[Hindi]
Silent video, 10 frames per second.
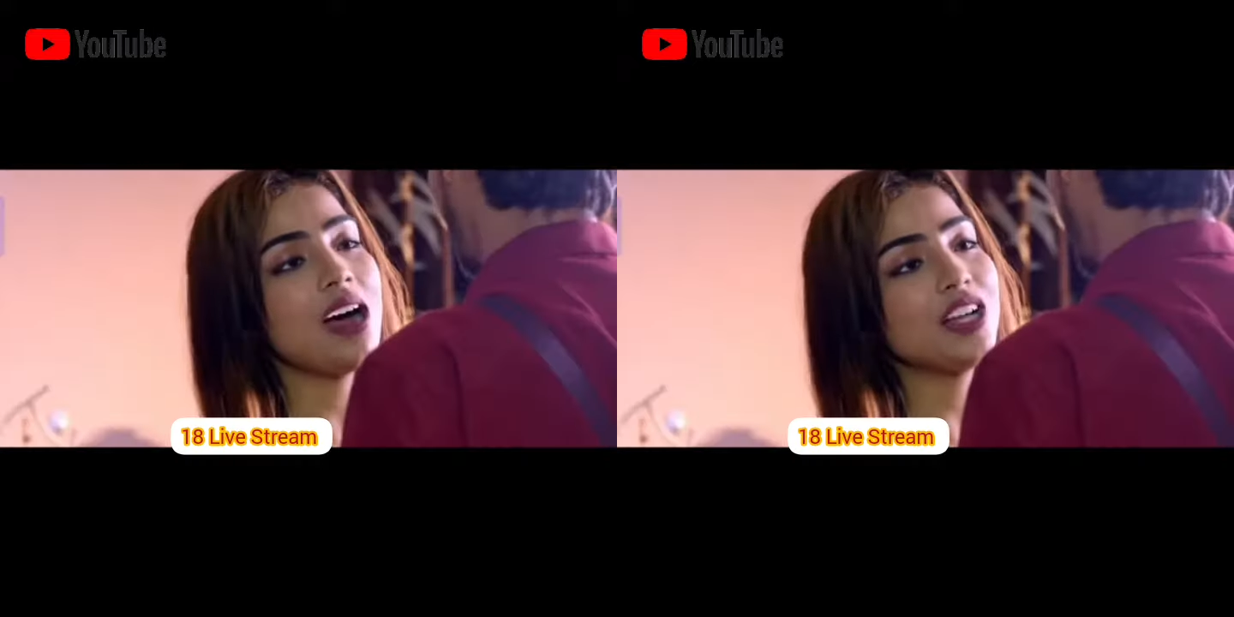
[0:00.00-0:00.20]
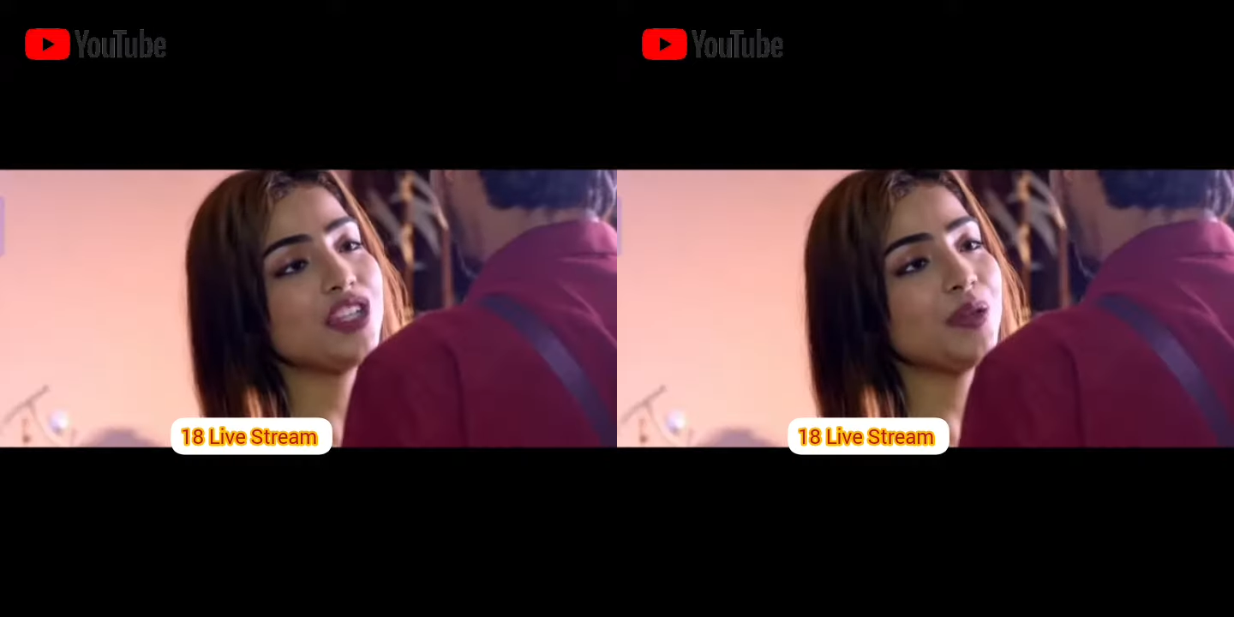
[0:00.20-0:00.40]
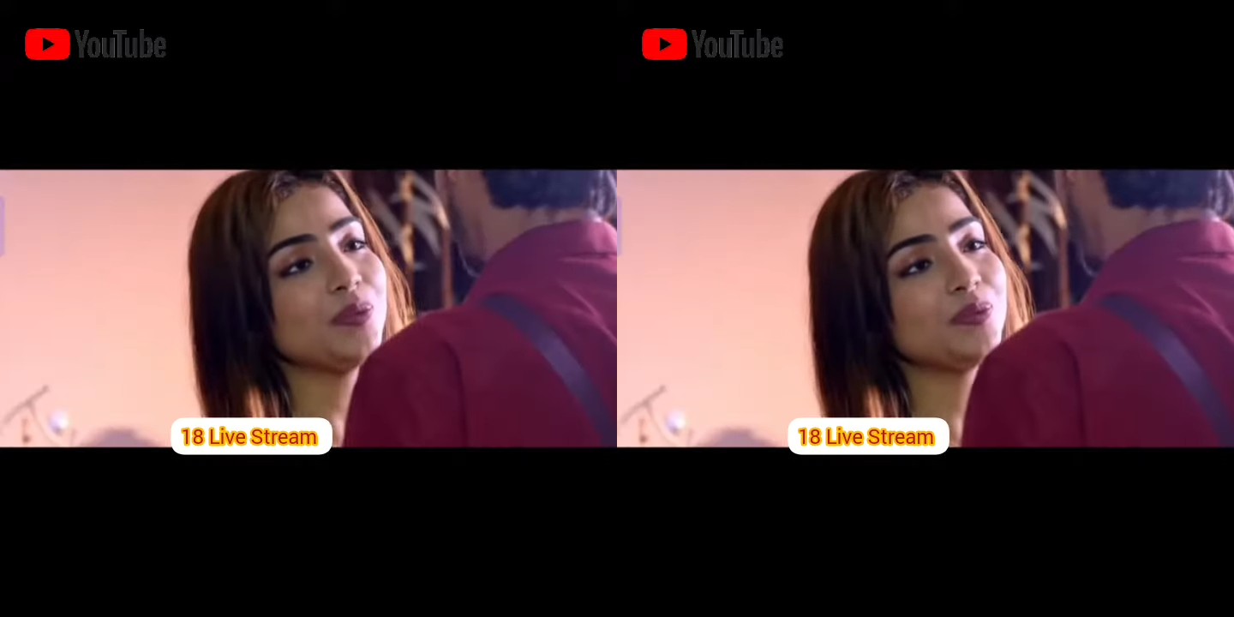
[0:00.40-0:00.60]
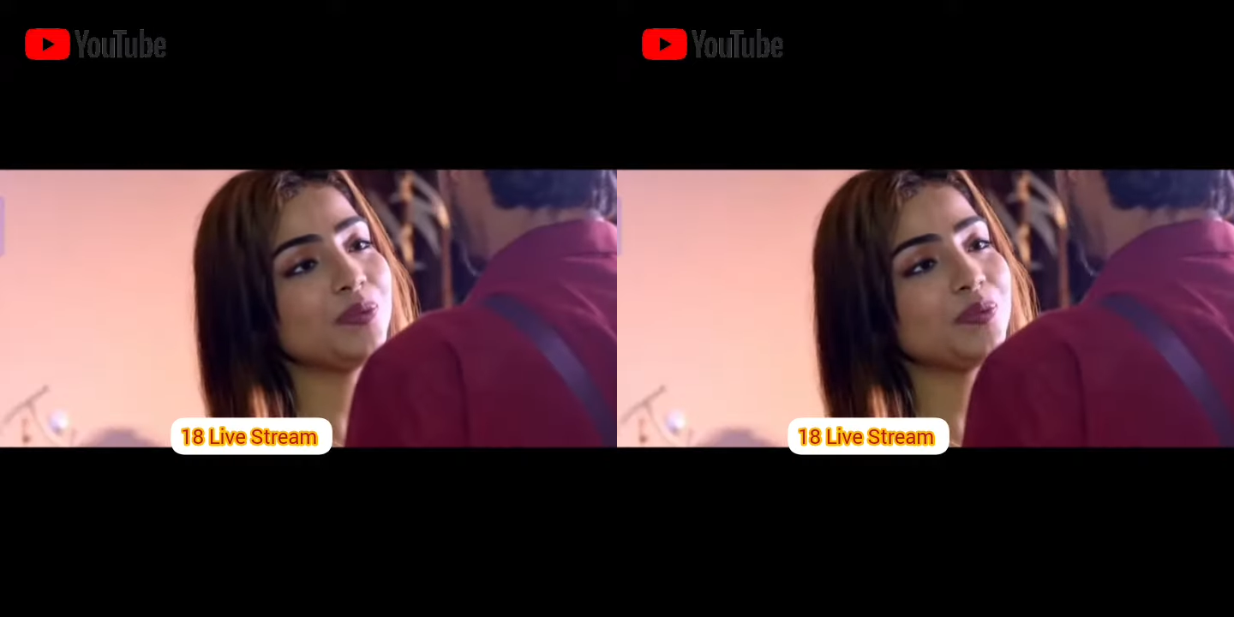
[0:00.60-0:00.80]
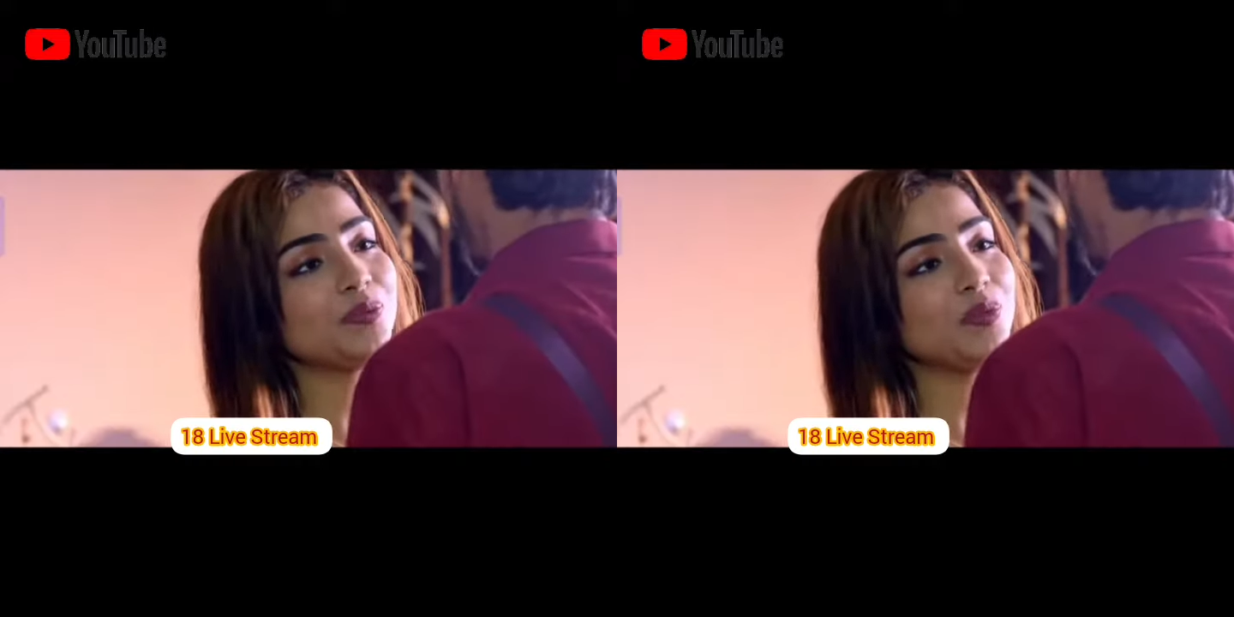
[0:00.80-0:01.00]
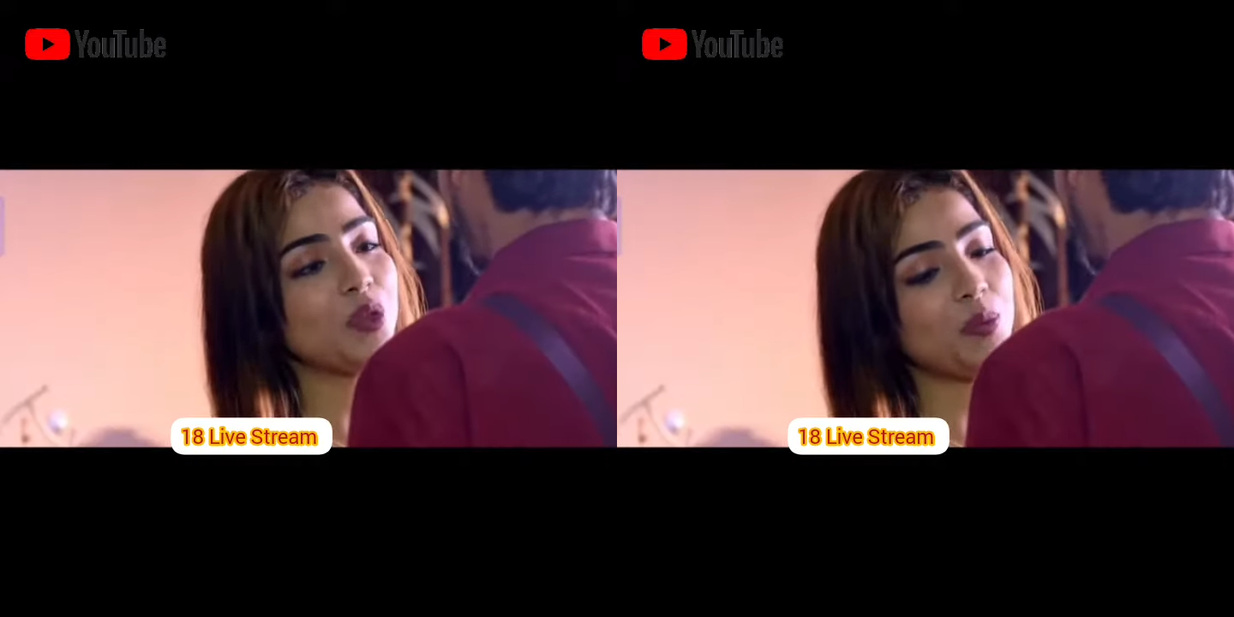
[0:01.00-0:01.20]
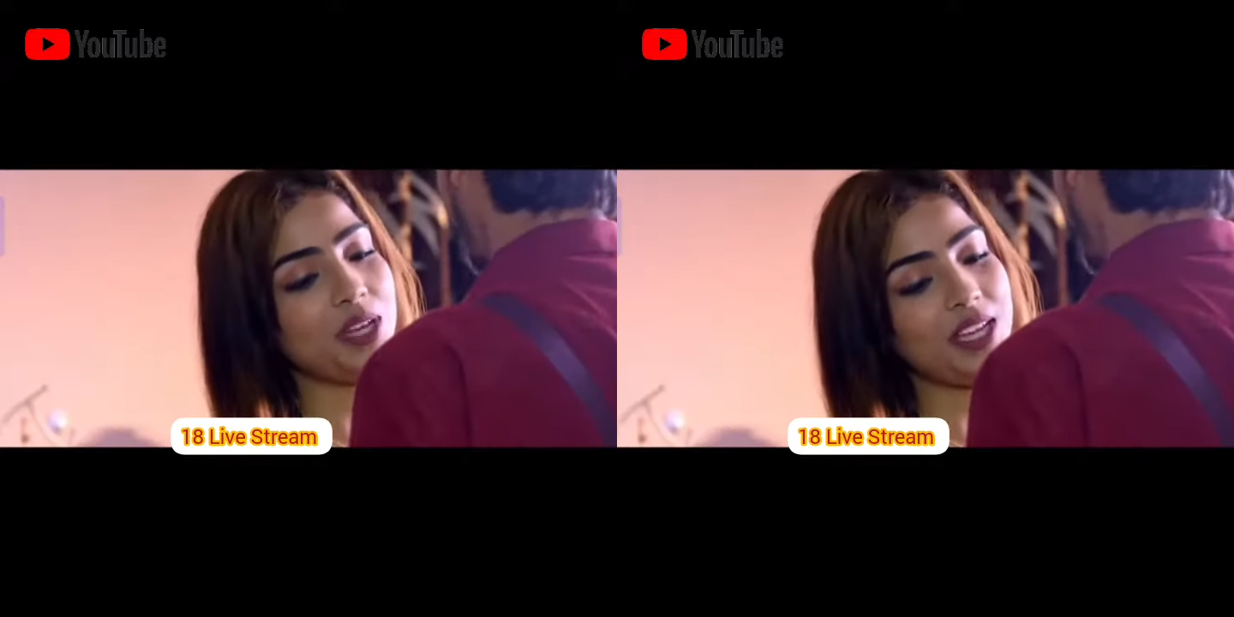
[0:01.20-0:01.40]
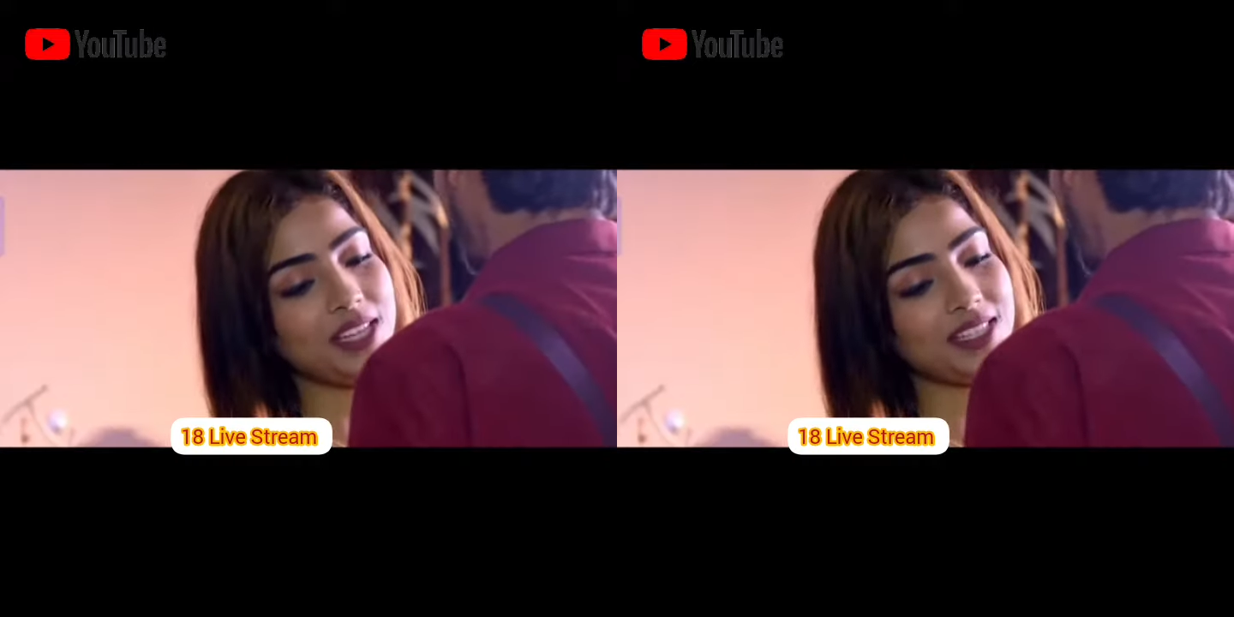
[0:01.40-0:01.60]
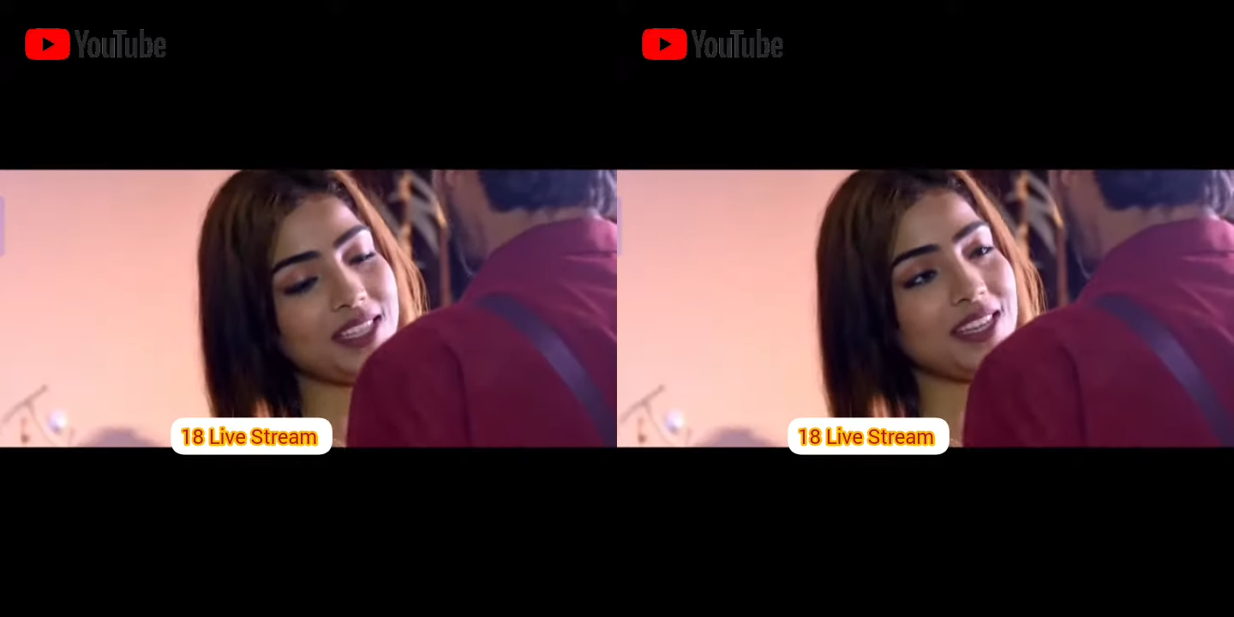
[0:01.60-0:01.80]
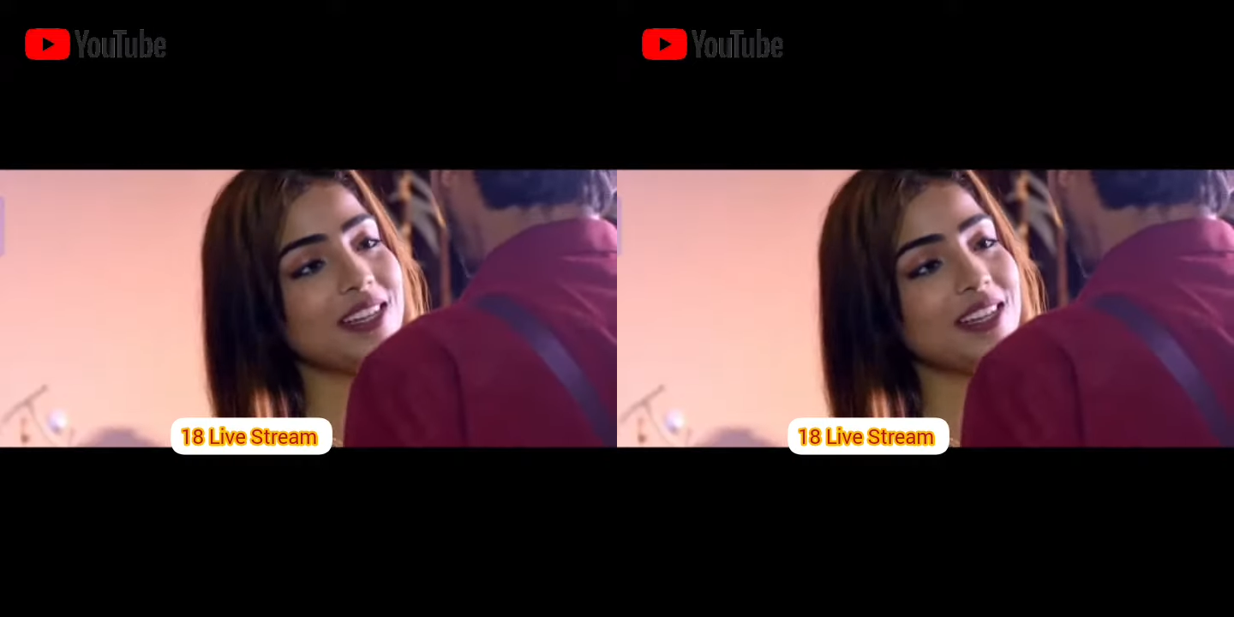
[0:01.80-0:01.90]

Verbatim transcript: आ जाओ तुम्हें इस